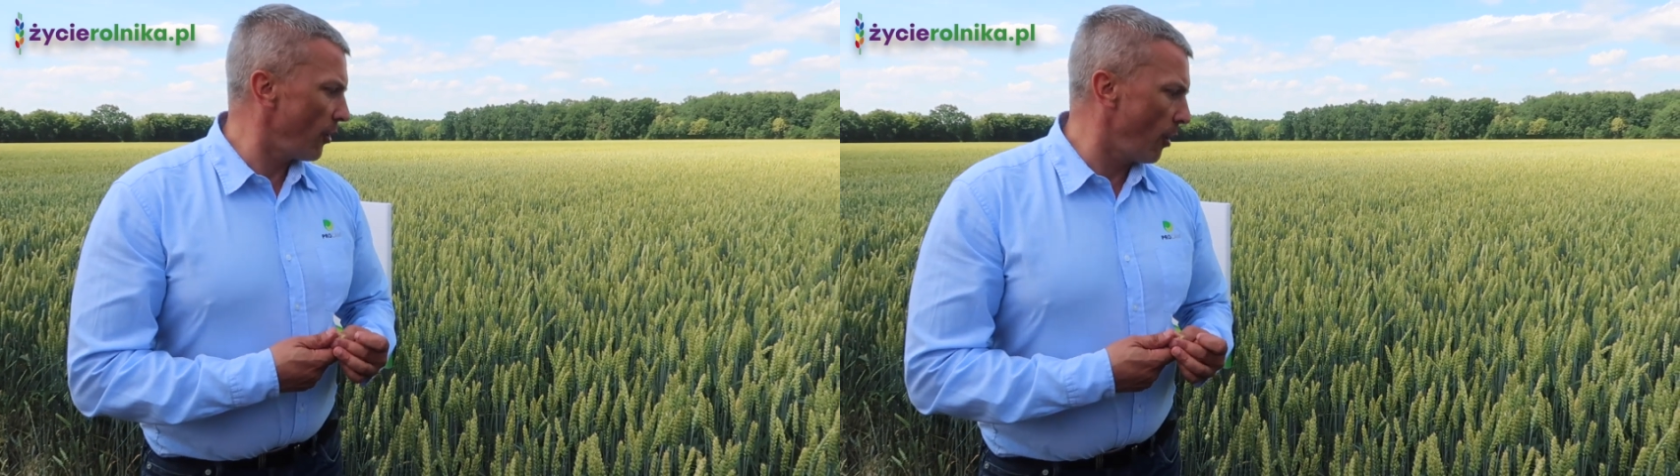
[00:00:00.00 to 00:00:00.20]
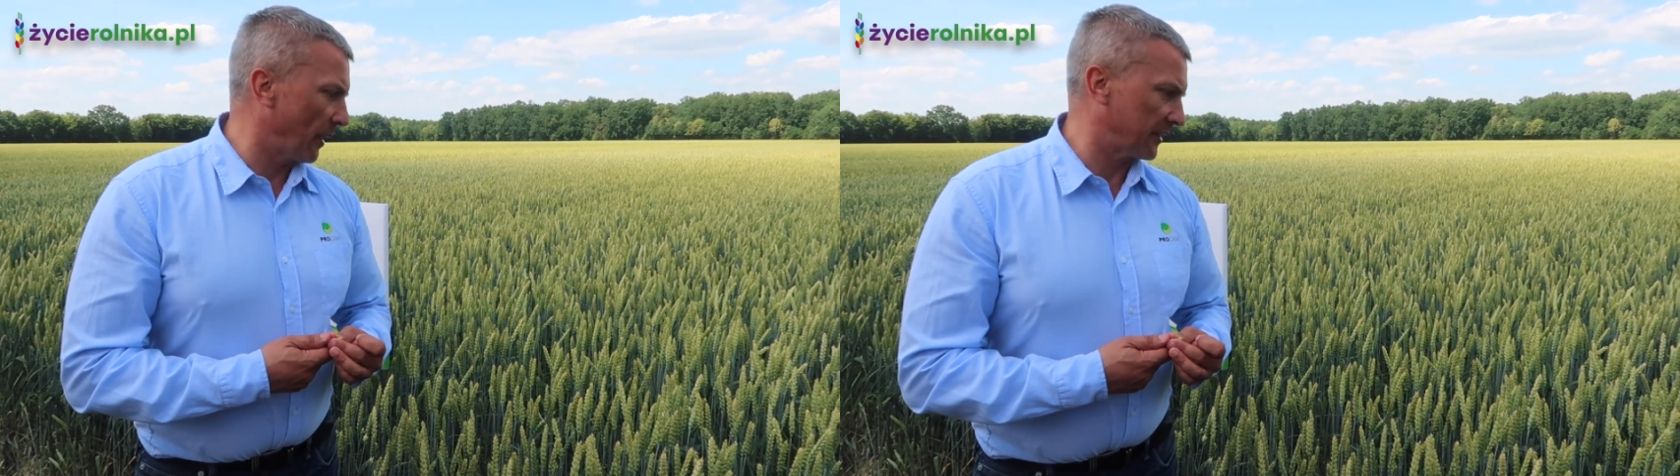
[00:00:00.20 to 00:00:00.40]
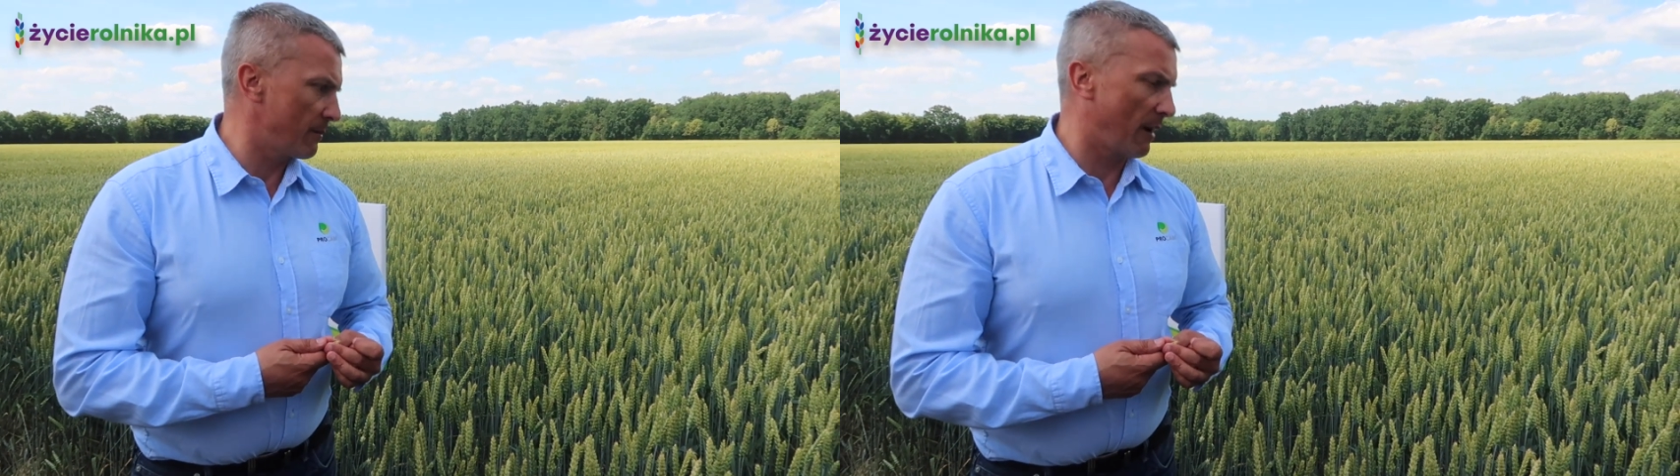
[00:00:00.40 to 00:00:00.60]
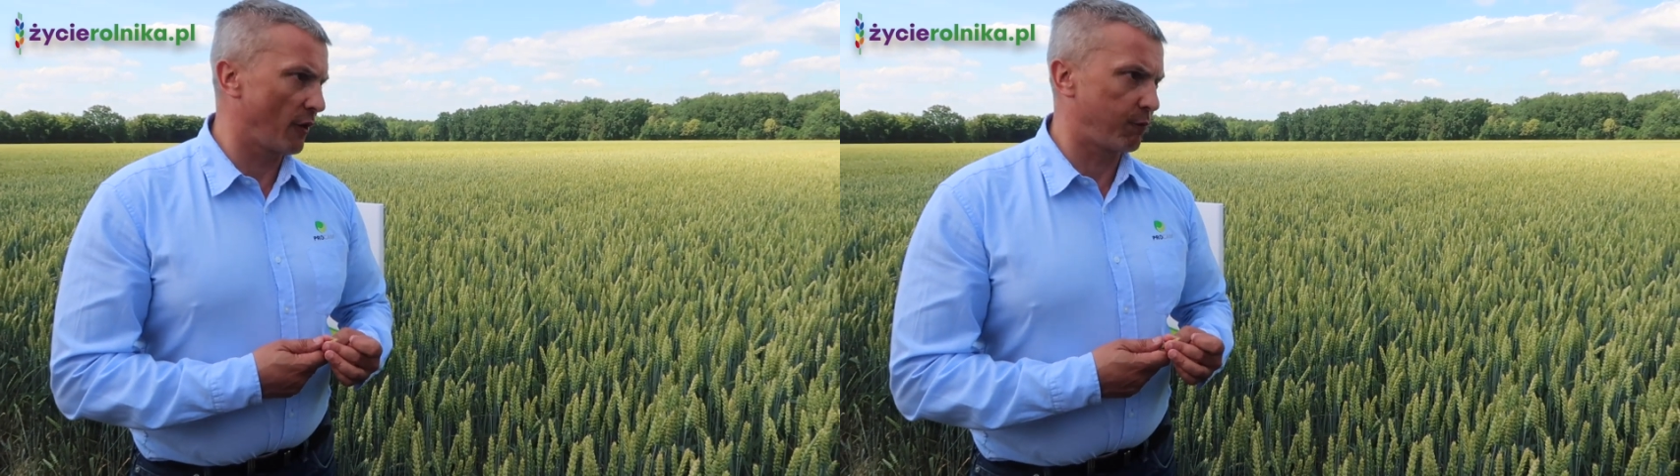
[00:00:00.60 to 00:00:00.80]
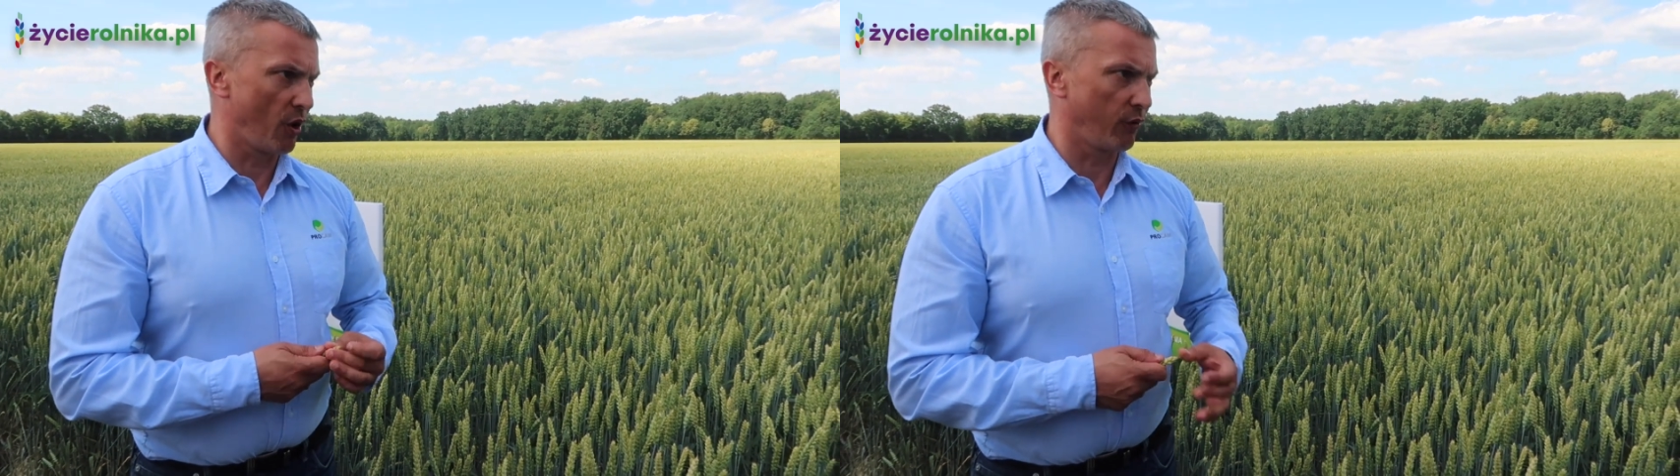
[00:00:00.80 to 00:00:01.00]
opad nie
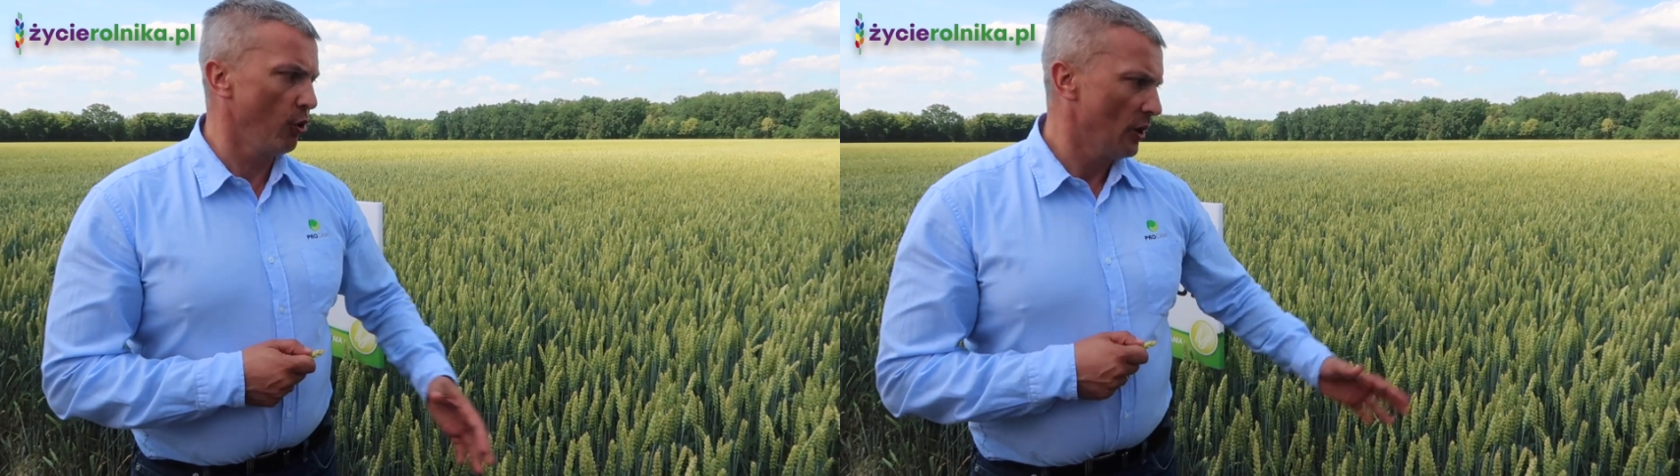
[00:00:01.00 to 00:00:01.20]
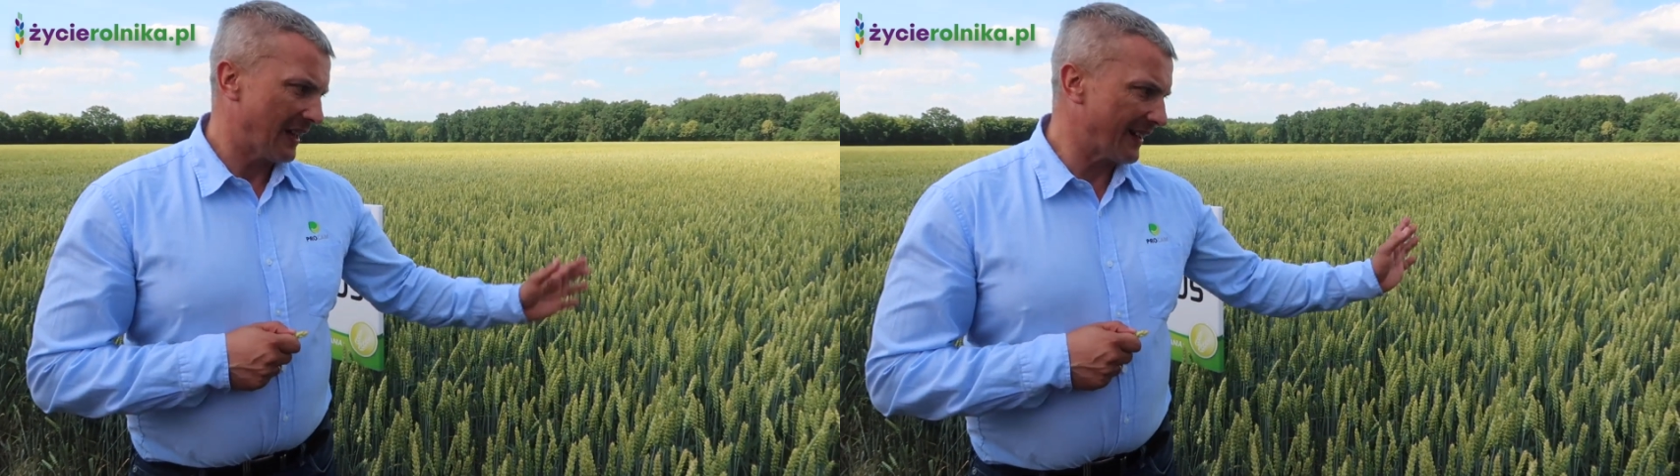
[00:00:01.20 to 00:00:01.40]
mamy wpływu,